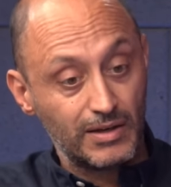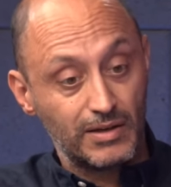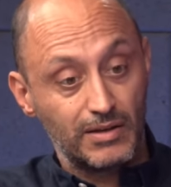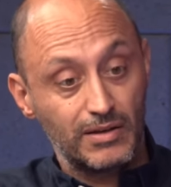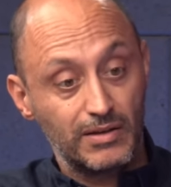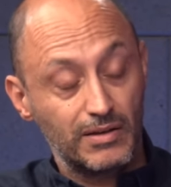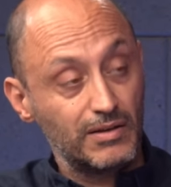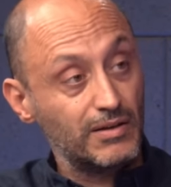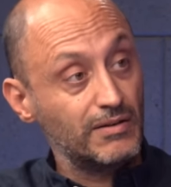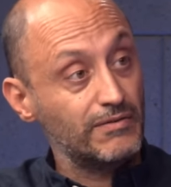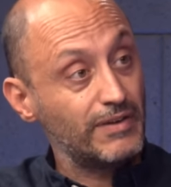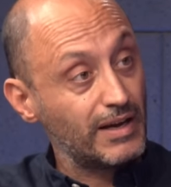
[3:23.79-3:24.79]
e,
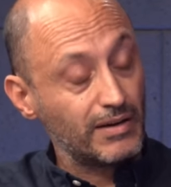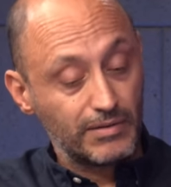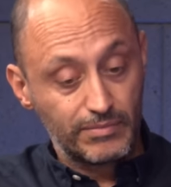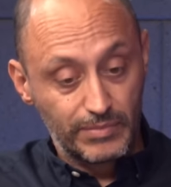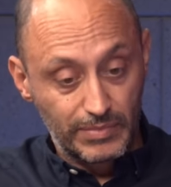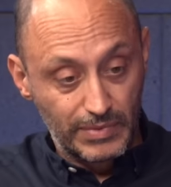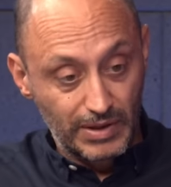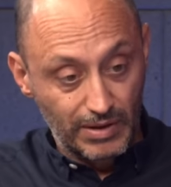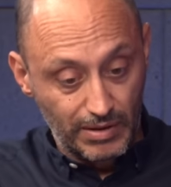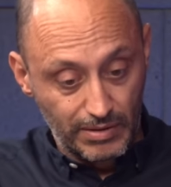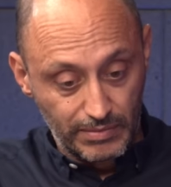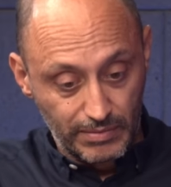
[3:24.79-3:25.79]
ve e,
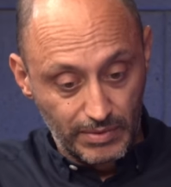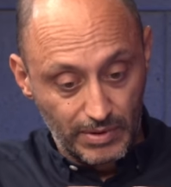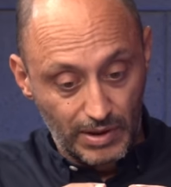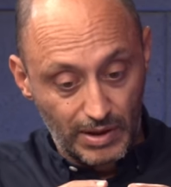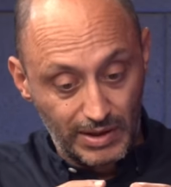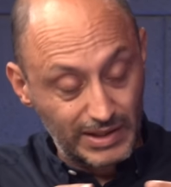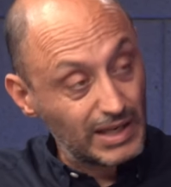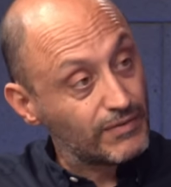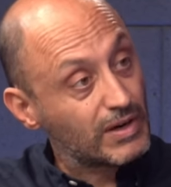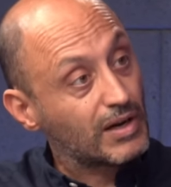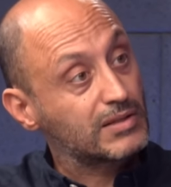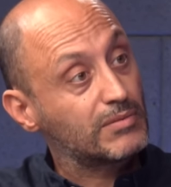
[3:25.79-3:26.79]
Adalet ve
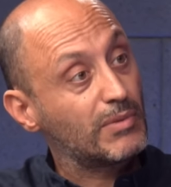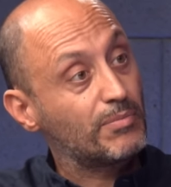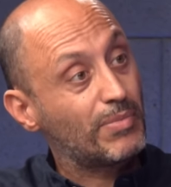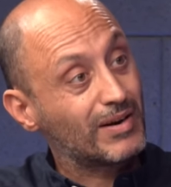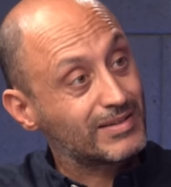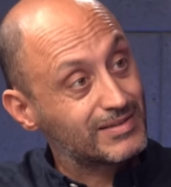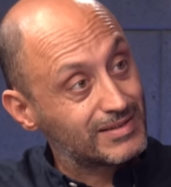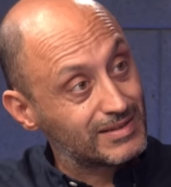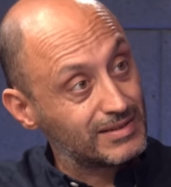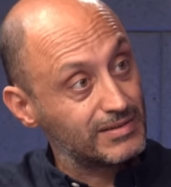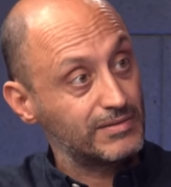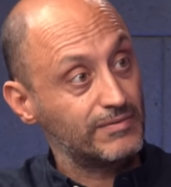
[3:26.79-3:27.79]
Kalkınma
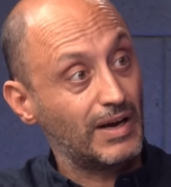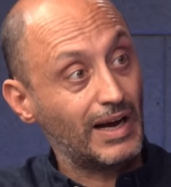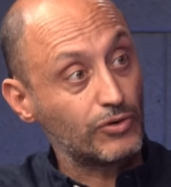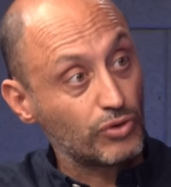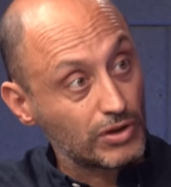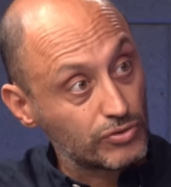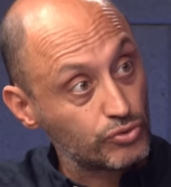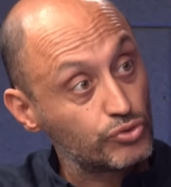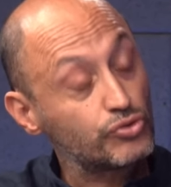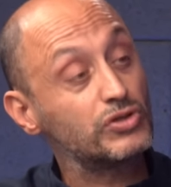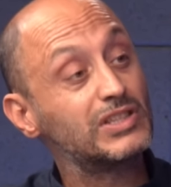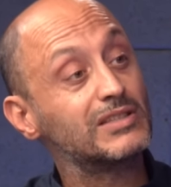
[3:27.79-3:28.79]
Partisi'nin ve Erdoğan'ın
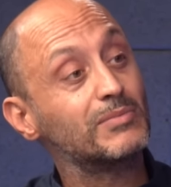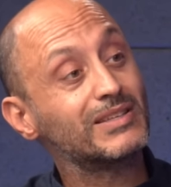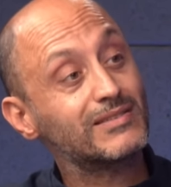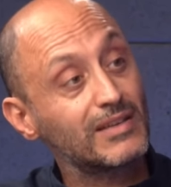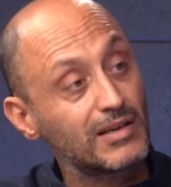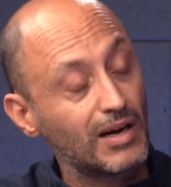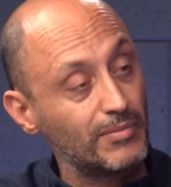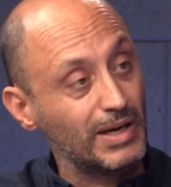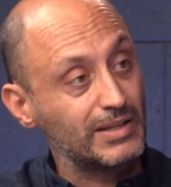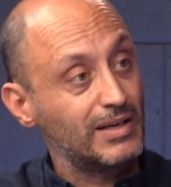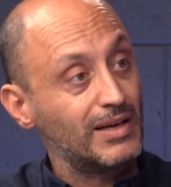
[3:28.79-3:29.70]
güç yitirmesine rağmen